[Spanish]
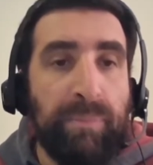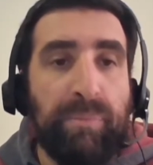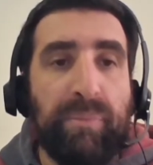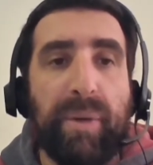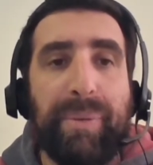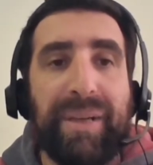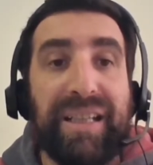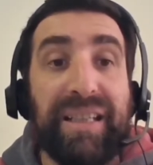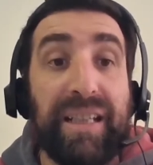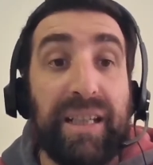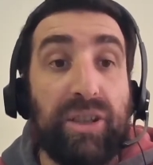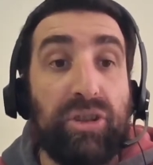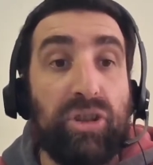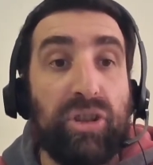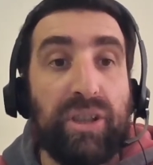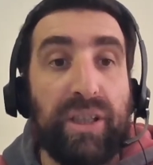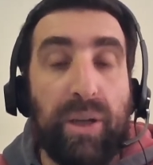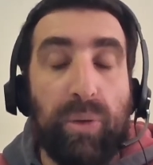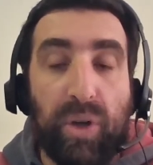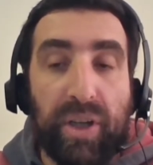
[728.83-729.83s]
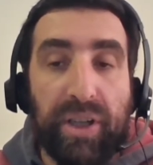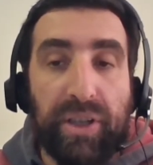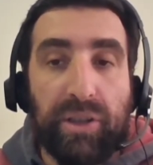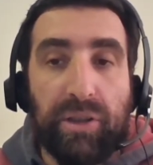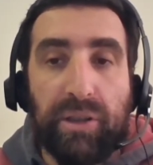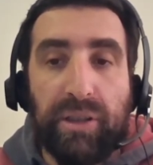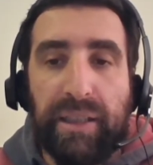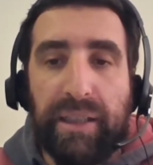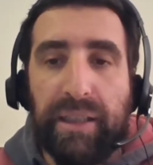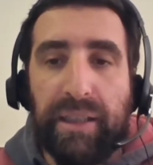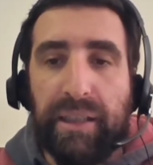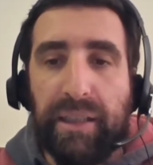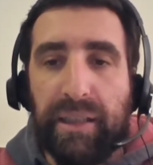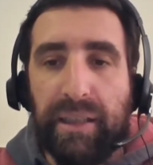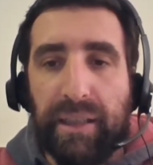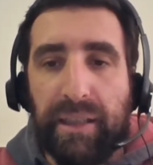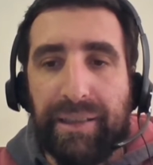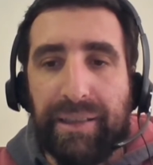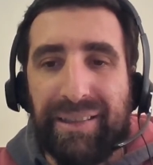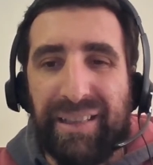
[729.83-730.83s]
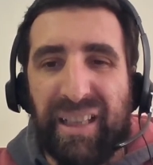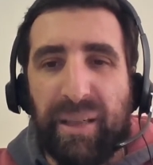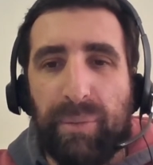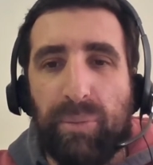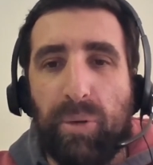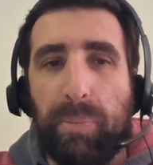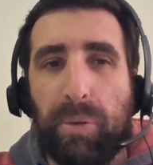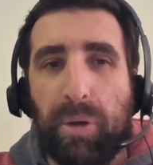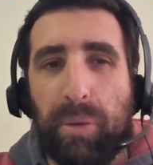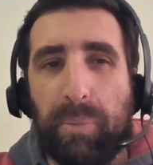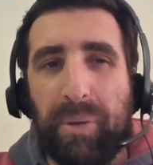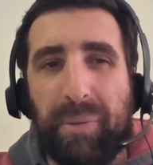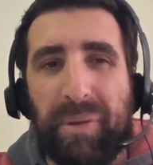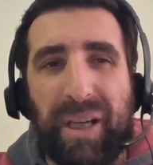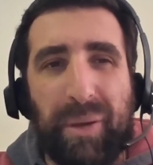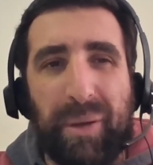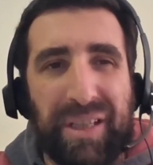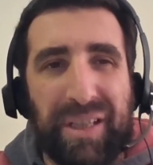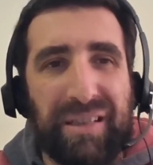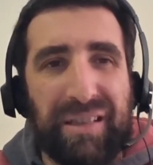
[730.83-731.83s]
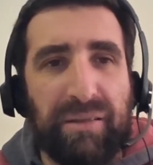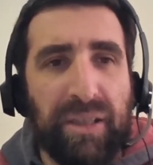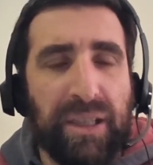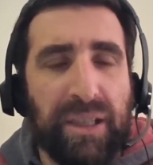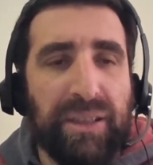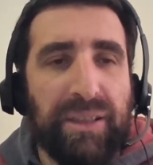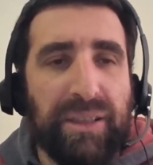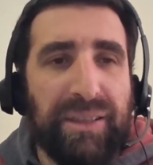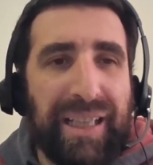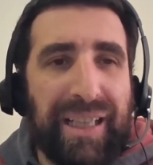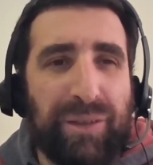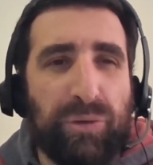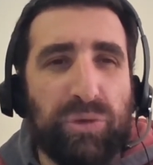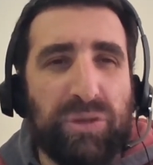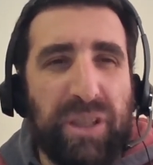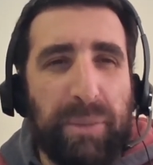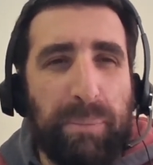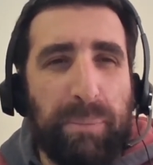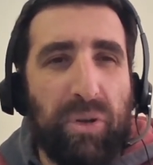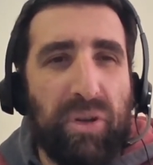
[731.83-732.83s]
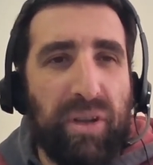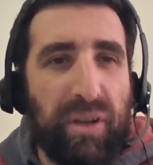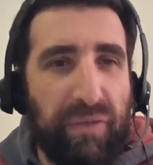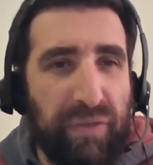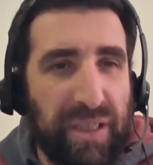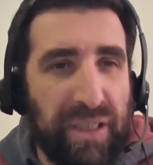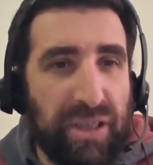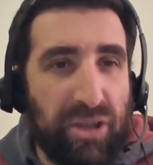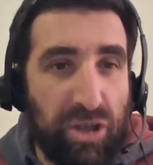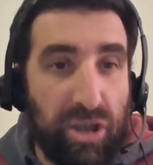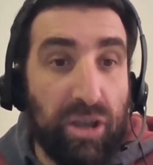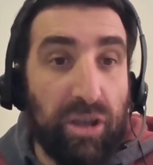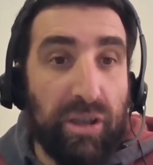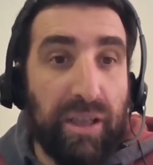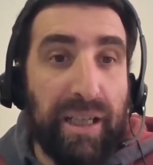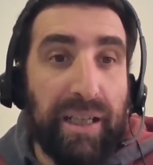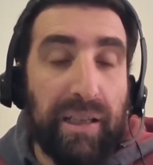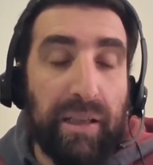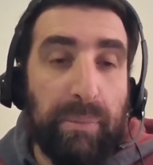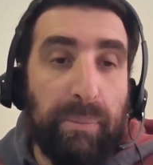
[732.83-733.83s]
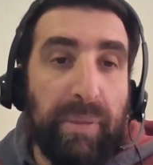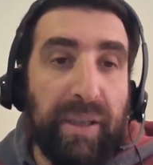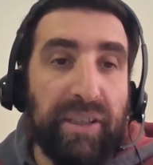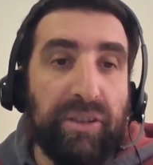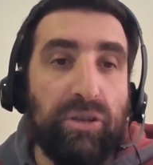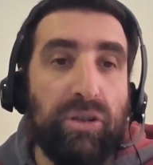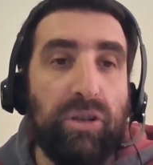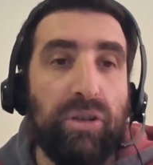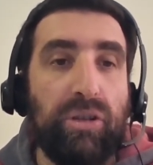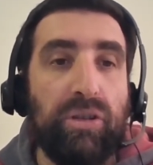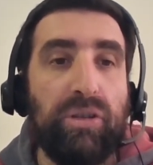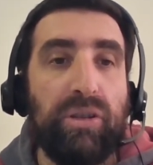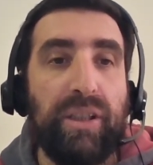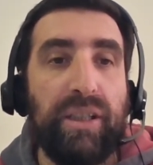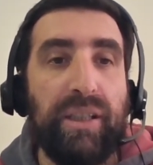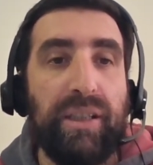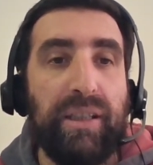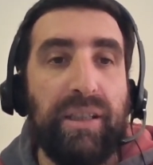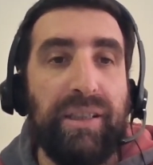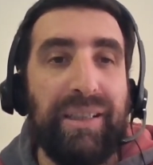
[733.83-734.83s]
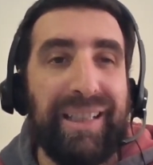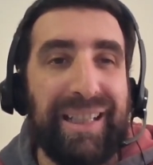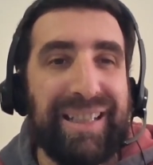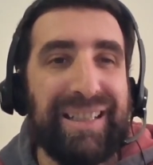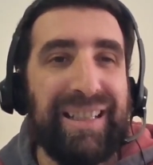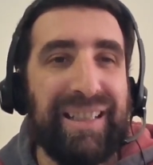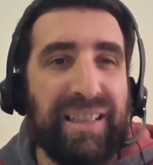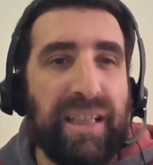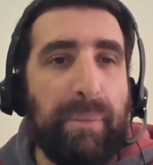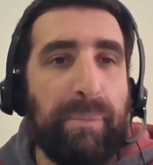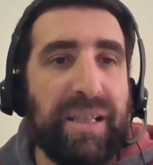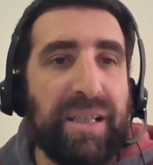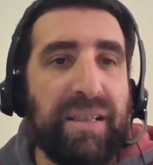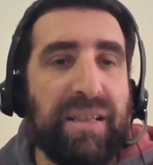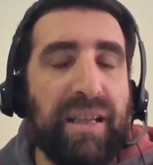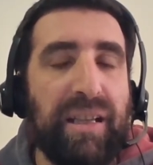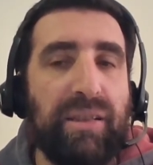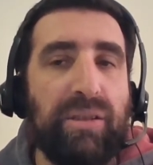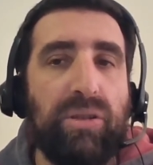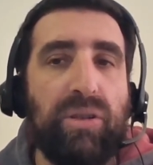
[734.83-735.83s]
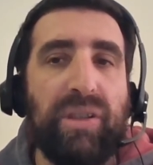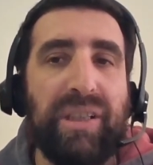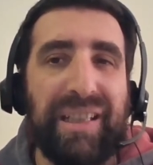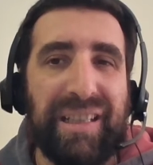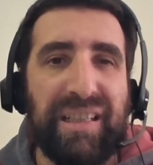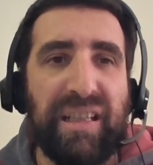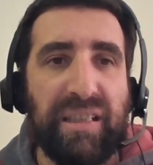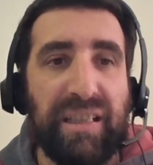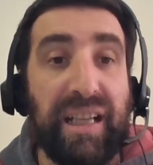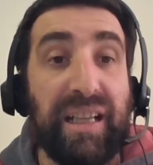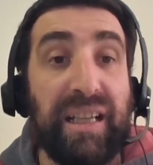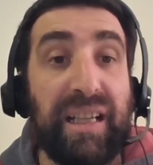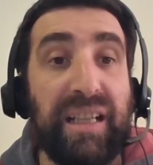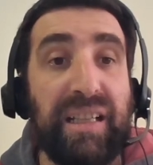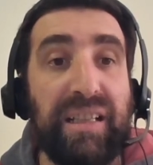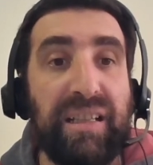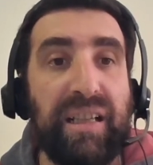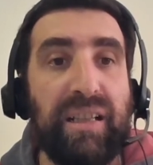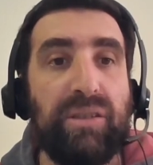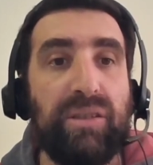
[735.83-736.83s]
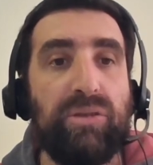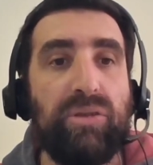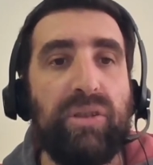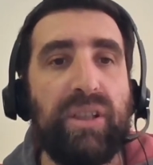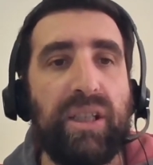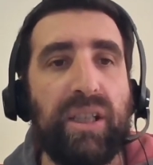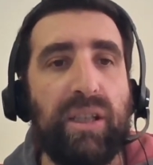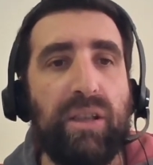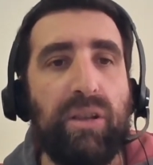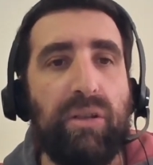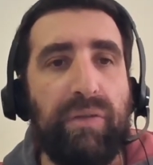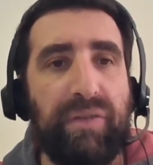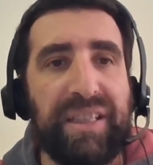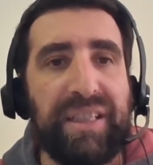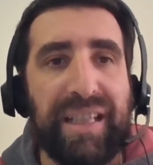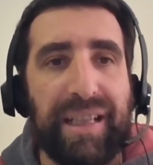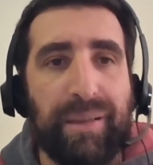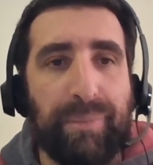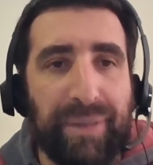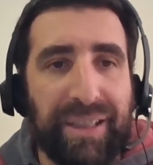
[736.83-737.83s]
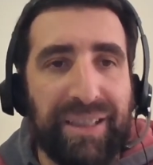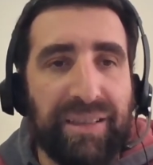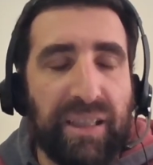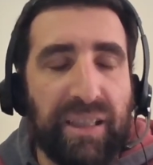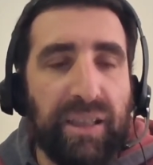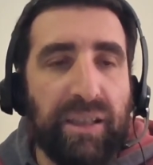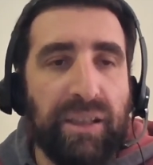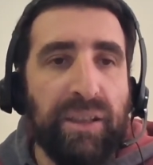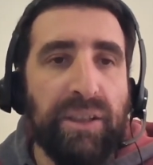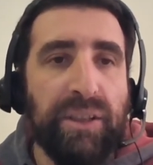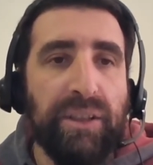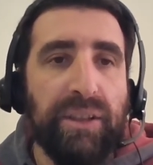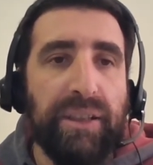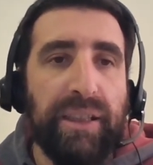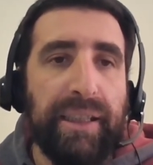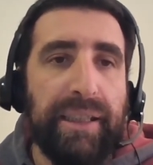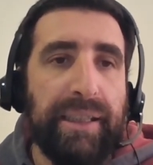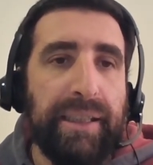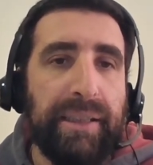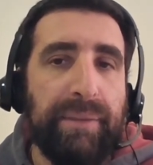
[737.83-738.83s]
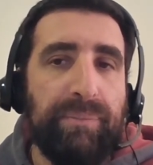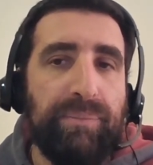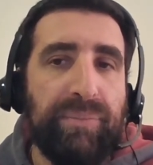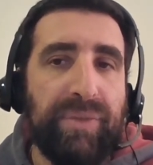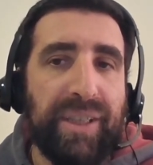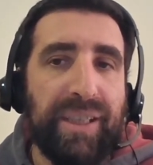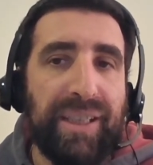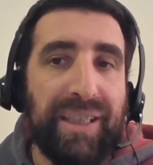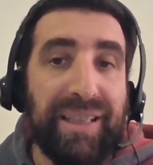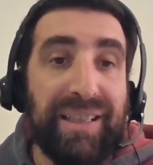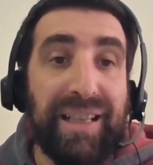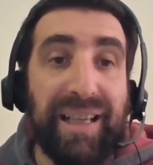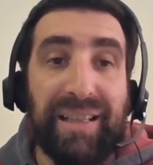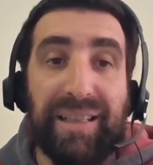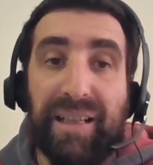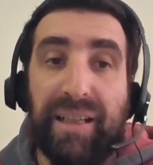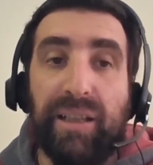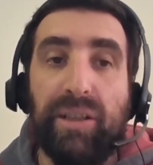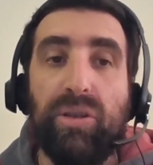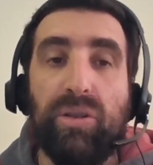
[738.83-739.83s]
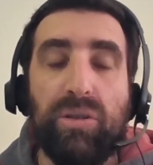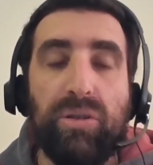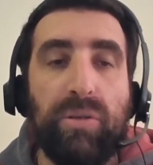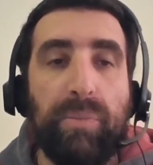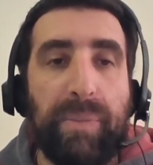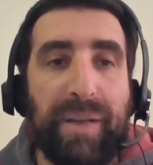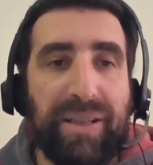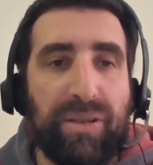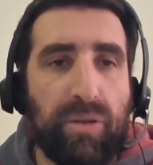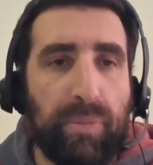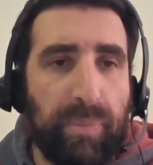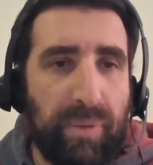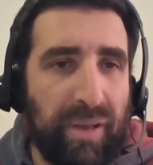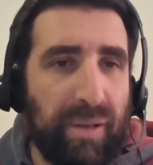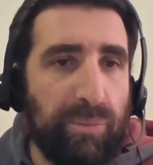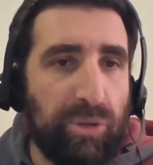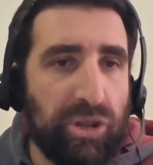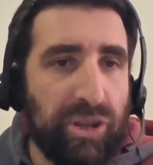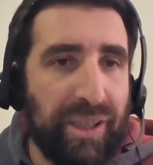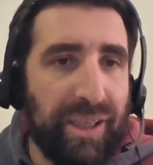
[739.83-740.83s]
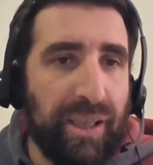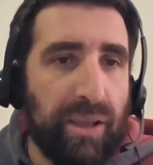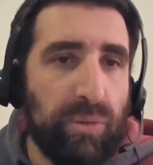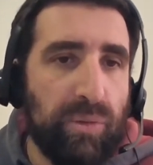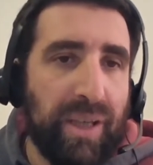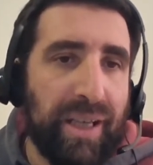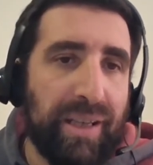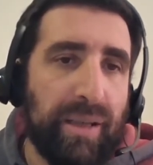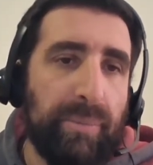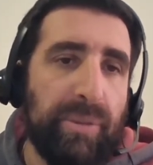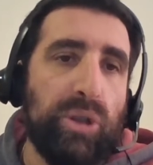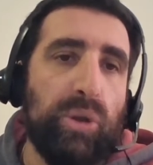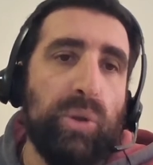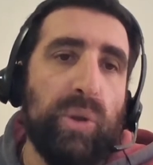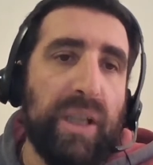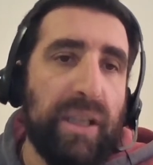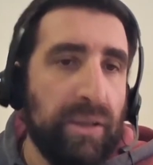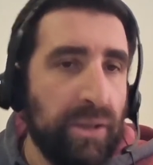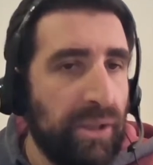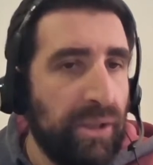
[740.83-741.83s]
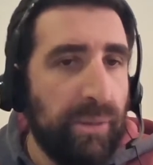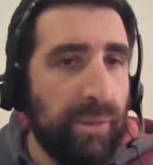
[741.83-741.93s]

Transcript: Me parece que eso está bueno y eh, tenemos por primera vez algún tipo de definición al respecto, ¿no? De, que se está pensando, de que se está analizando y que oficialmente eh, quizás en el corto plazo podamos tener alguna reapertura.